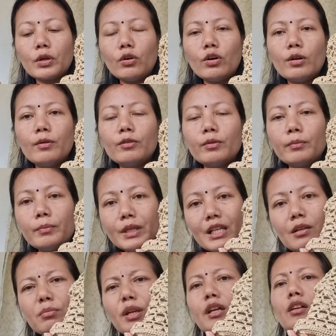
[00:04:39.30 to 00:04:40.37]
और
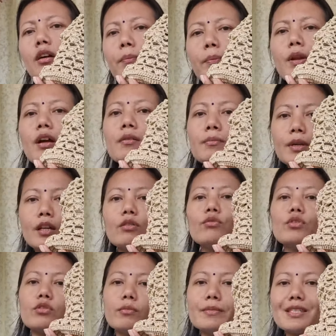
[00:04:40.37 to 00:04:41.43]
मिडिल में कपड़ा मतलब
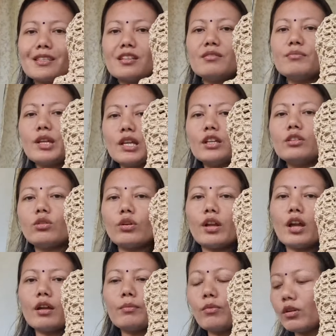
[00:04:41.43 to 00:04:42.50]
वो तो मशीन में ही
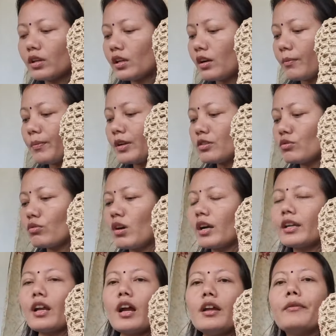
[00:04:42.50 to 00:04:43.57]
धोया है बोल के कपड़ा
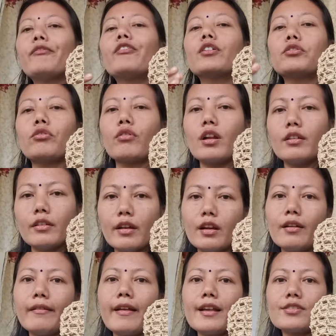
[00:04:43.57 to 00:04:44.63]
सुखा के आई फिर थोड़ा
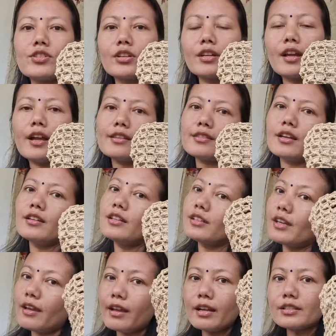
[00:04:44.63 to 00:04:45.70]
देर रेस्ट गया ऐसा नहीं
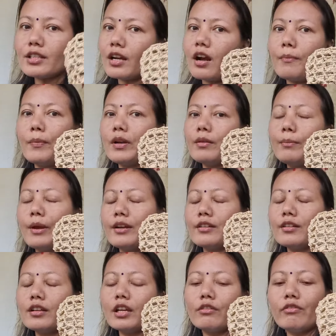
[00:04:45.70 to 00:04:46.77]
कि एक जगह पर ही
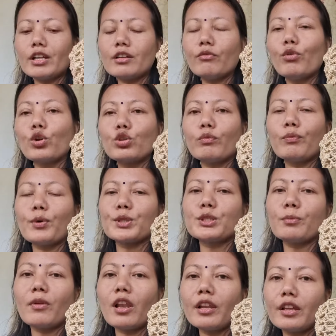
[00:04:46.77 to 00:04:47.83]
बैठी रही वो तो
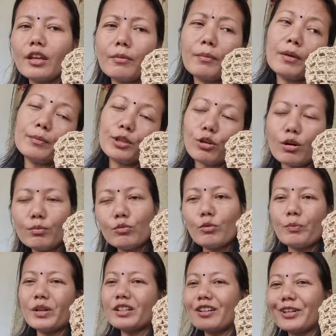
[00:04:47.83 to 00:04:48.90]
पॉसिबल नहीं है मैं भी थोड़ा
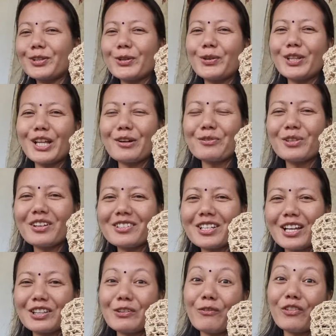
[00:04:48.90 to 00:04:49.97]
मूवमेंट कर दो इधर उधर
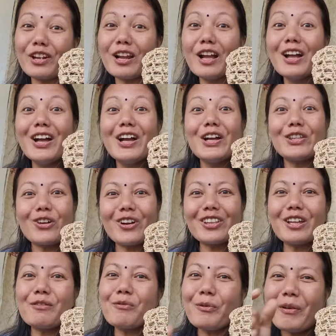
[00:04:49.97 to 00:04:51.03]
जाती हूँ फिर थोड़ा
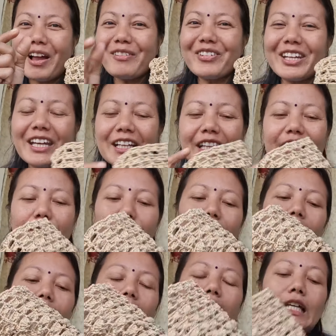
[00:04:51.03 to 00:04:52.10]
देर मोबाइल भी देखने का
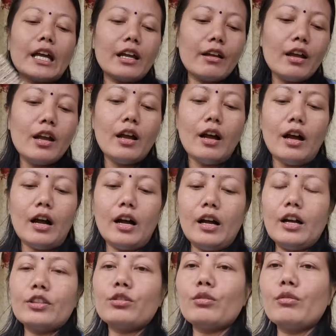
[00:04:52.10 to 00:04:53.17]
मन करता है
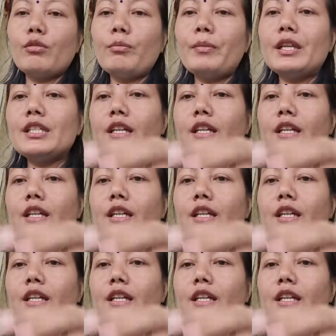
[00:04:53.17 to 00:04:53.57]
आ, तो मैं